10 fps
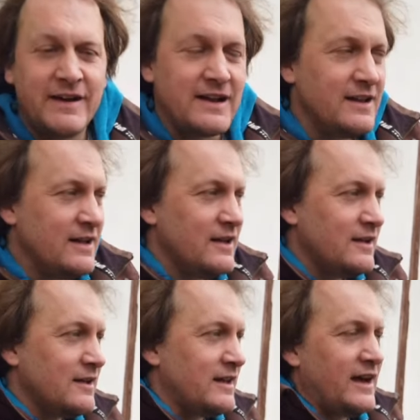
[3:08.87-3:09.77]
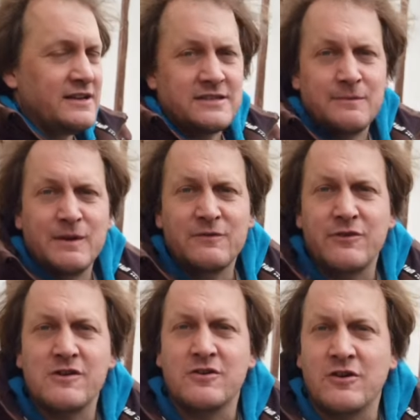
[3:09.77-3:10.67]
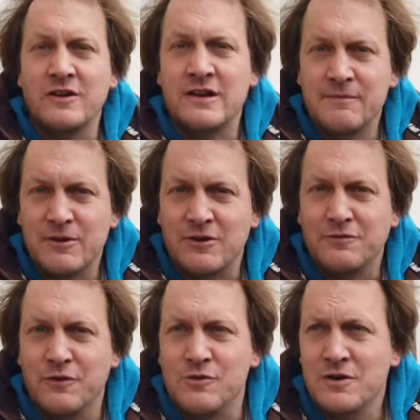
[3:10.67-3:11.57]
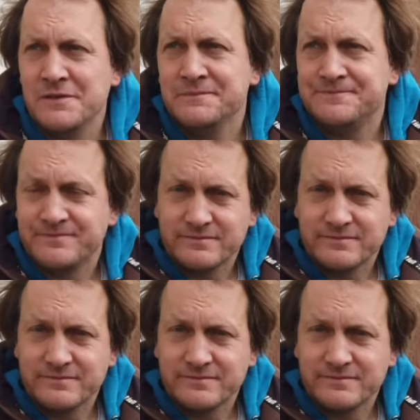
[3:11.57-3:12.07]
weil klar ist, die Bienenvölker können immer noch verhungern.